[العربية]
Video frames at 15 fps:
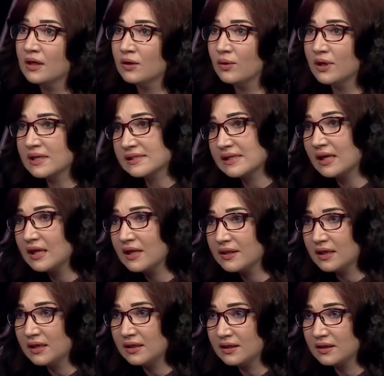وقس على
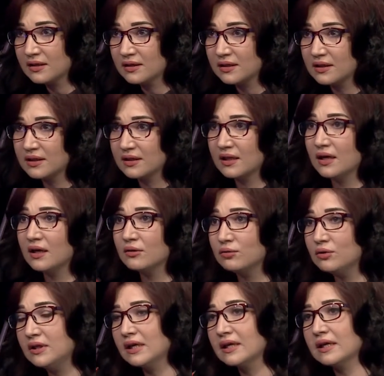ذلك إذا
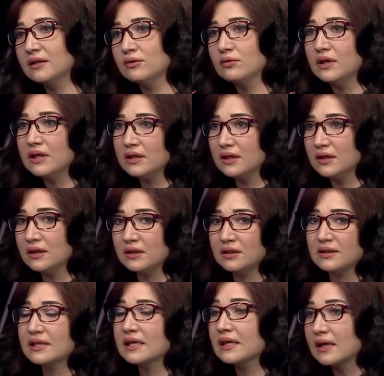أقول لك أنه أنا
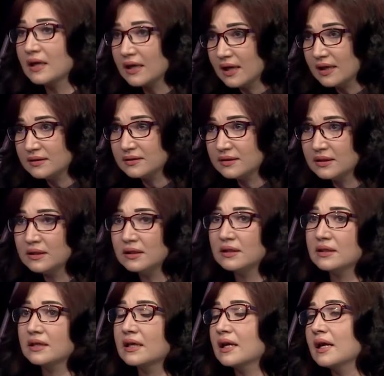ذكرياتي
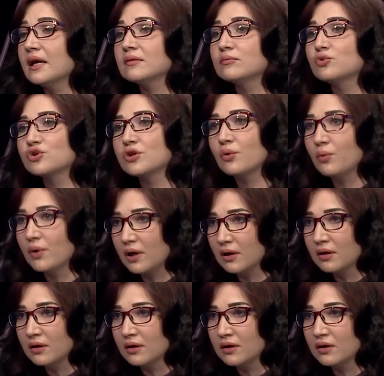ذكريات
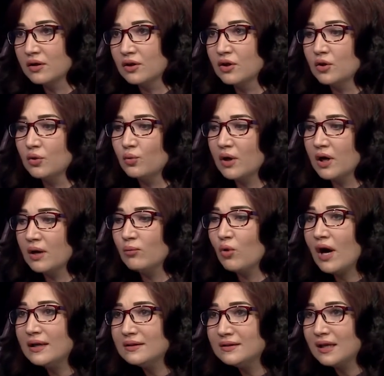مشوهة
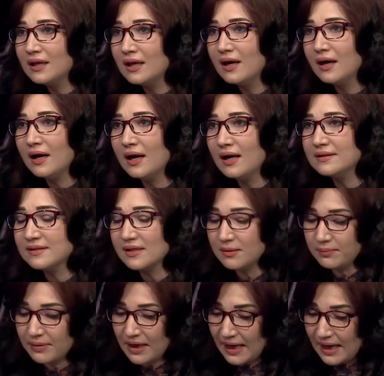ومعدلة
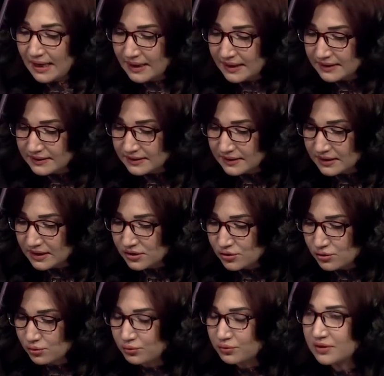حسب حالتي
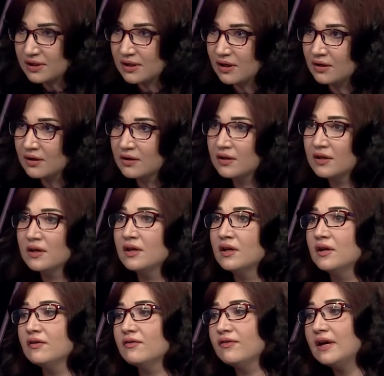الشعورية
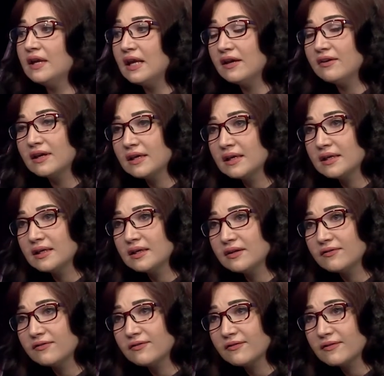فل...
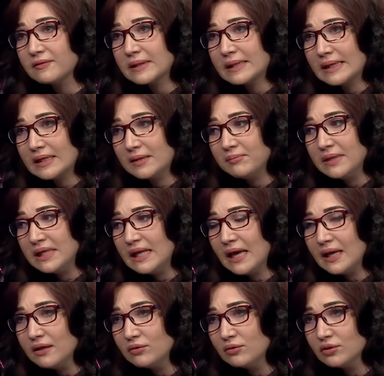آه، يعني من
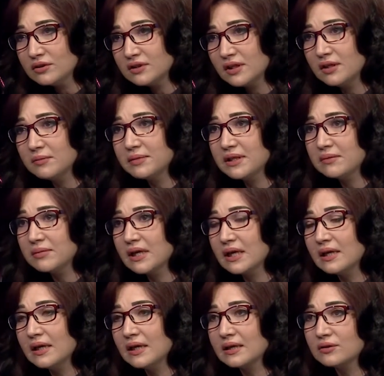هي النقطة
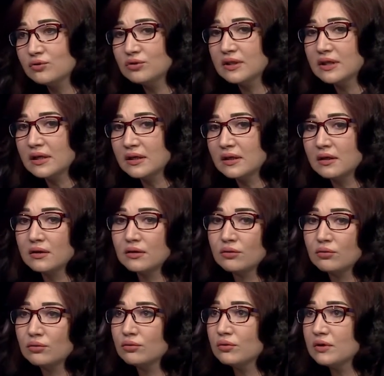بإمكانك تدرك
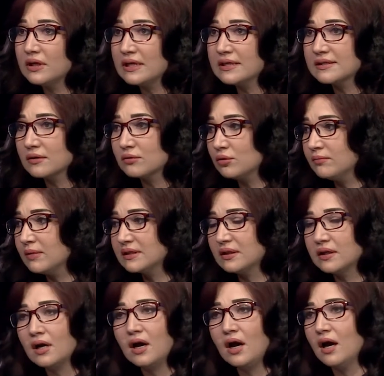أنه ليس كل ما
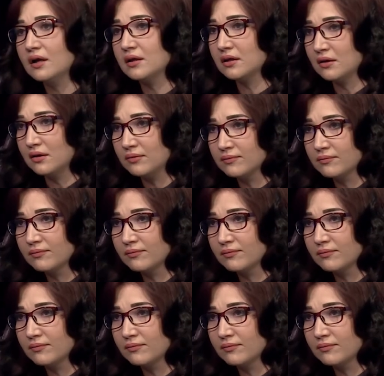تراه حقيقة